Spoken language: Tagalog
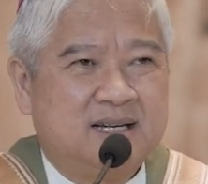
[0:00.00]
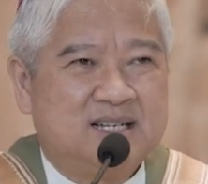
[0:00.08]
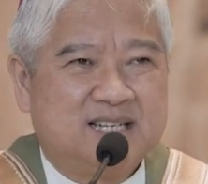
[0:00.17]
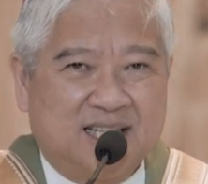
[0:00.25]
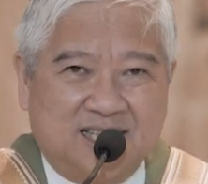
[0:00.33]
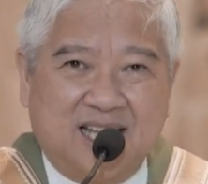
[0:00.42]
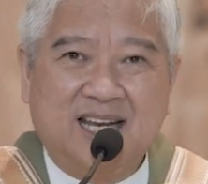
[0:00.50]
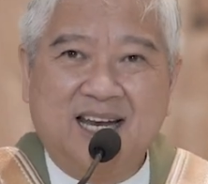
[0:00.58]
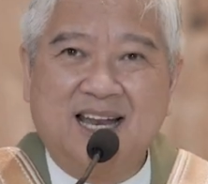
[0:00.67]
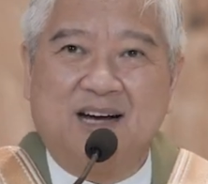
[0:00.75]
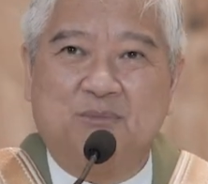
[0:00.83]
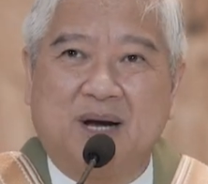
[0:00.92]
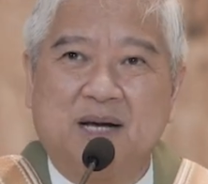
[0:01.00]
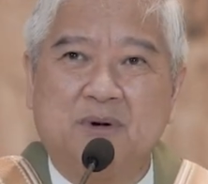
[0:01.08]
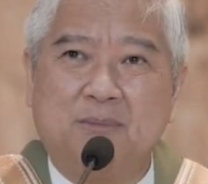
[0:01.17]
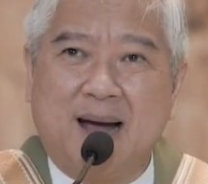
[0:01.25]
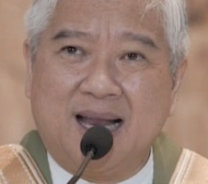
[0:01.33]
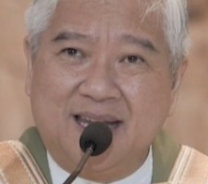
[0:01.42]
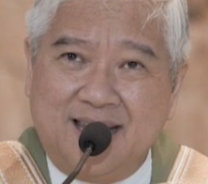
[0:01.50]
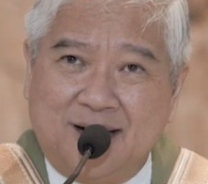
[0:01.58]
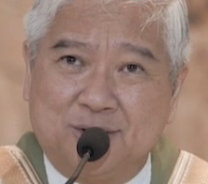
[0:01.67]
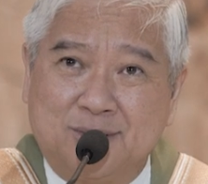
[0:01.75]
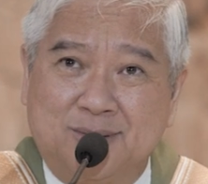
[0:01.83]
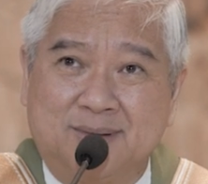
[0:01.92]
Sandali lang, baka mabali
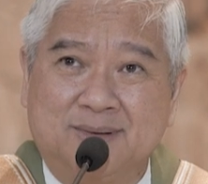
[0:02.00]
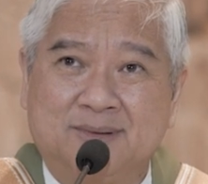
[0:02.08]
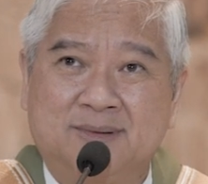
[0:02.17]
ako.